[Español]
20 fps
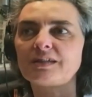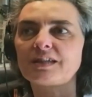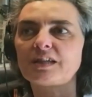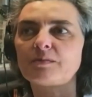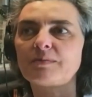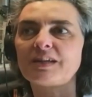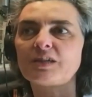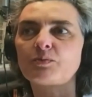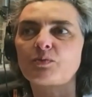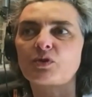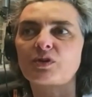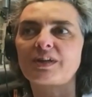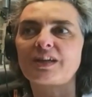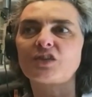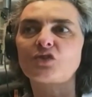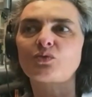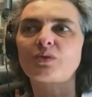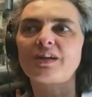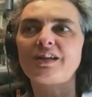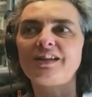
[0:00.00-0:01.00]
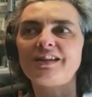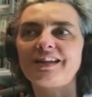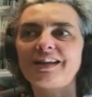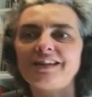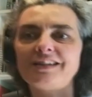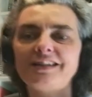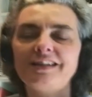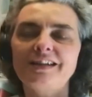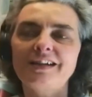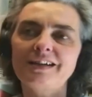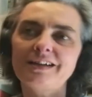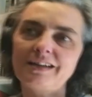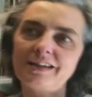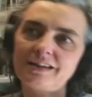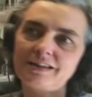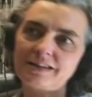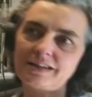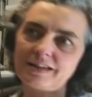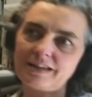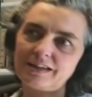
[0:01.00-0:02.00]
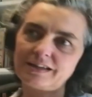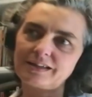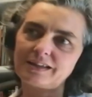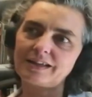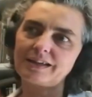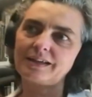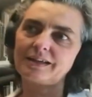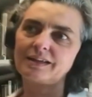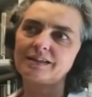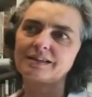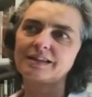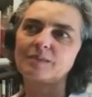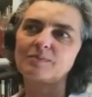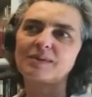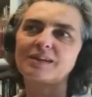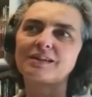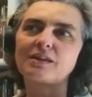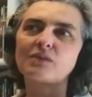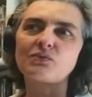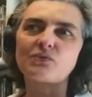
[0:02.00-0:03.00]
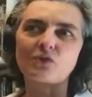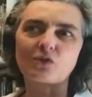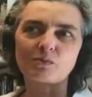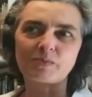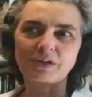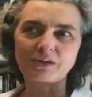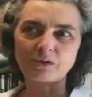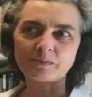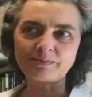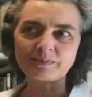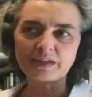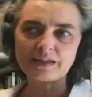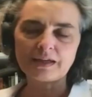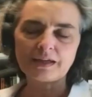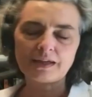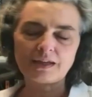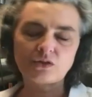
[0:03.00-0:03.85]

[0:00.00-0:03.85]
quizás más por casualidad llega a esta, esta, esta plataforma, ¿no?